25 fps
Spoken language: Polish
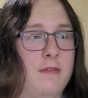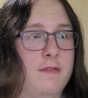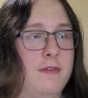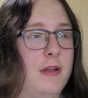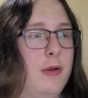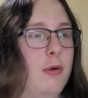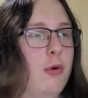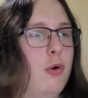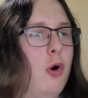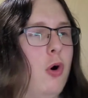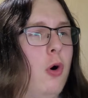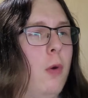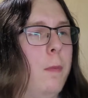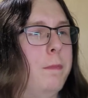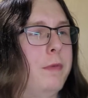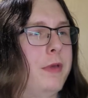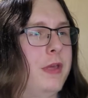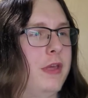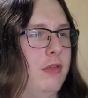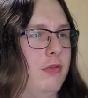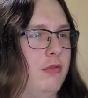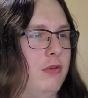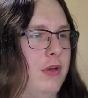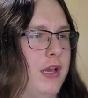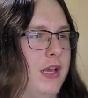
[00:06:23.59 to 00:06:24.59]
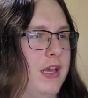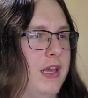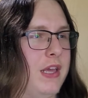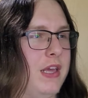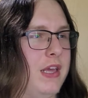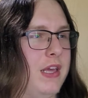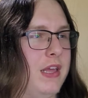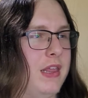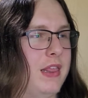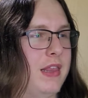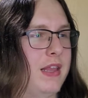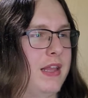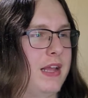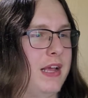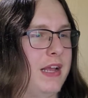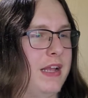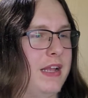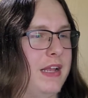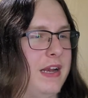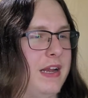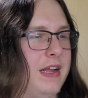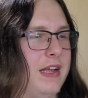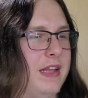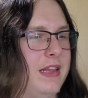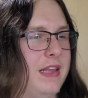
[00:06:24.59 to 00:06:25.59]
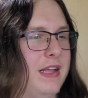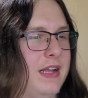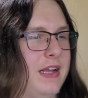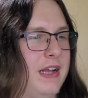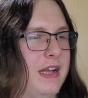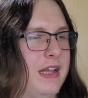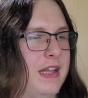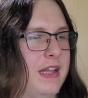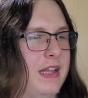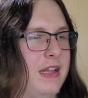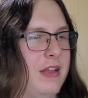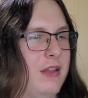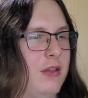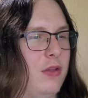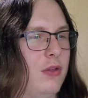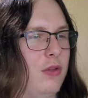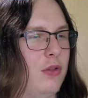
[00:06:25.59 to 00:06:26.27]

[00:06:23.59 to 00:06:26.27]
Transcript: Według opisu, jaki jest na energetykach net,